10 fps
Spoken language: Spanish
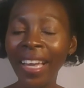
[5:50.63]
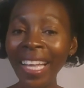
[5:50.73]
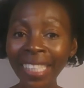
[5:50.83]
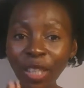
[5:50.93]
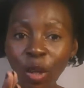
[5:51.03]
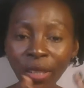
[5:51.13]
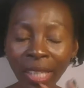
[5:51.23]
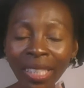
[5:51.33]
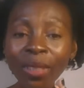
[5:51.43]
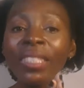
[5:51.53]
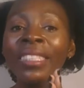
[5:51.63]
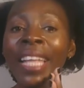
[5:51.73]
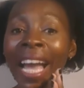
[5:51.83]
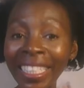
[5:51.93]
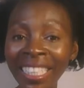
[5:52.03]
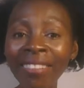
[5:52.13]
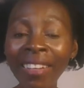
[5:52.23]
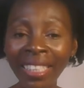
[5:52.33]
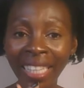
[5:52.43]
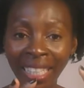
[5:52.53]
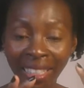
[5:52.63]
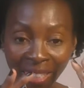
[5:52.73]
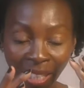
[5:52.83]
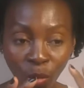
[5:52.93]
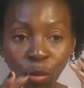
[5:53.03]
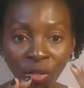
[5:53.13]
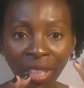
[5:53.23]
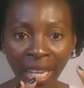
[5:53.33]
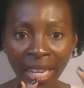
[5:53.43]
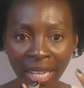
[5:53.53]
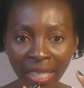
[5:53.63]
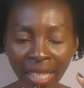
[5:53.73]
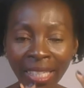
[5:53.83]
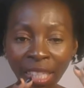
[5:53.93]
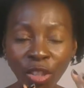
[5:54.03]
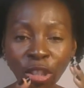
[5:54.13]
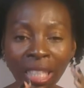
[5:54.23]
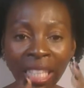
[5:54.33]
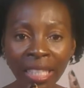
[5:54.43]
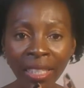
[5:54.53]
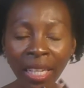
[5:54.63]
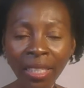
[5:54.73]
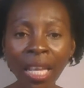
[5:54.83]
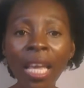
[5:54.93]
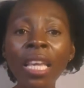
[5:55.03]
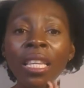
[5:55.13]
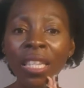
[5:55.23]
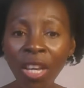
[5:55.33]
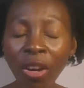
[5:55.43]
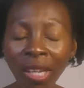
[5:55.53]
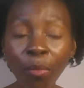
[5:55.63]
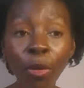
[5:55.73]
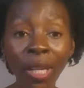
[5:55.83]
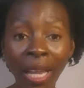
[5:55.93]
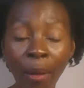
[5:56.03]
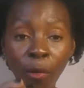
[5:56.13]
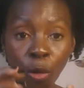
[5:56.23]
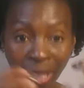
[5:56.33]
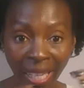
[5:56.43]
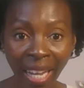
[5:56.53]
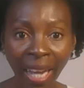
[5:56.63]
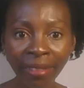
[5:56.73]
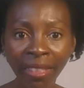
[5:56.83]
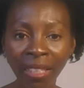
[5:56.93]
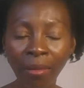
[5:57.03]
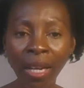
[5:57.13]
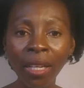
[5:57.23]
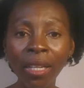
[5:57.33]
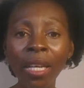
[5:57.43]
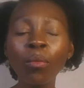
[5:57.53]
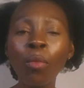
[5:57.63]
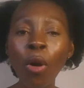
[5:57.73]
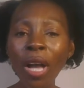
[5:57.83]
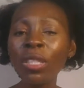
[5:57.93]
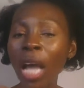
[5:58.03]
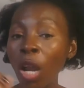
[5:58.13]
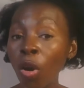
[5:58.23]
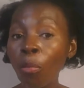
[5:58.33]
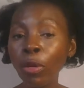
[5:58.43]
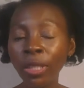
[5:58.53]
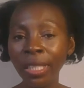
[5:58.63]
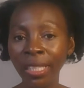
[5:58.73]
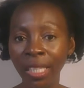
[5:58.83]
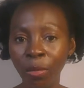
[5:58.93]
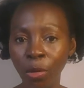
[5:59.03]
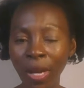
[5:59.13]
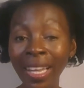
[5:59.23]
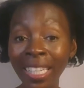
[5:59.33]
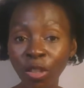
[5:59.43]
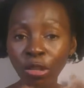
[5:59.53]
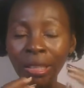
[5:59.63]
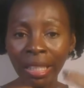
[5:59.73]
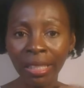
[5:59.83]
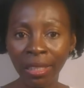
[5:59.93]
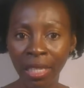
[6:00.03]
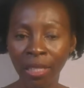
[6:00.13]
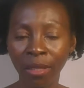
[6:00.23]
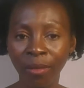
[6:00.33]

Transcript: Esas cosas negativas que, tú tienes, esas dos listas, quiero que por cada cosa negativa pongas algo positivo en las dos listas.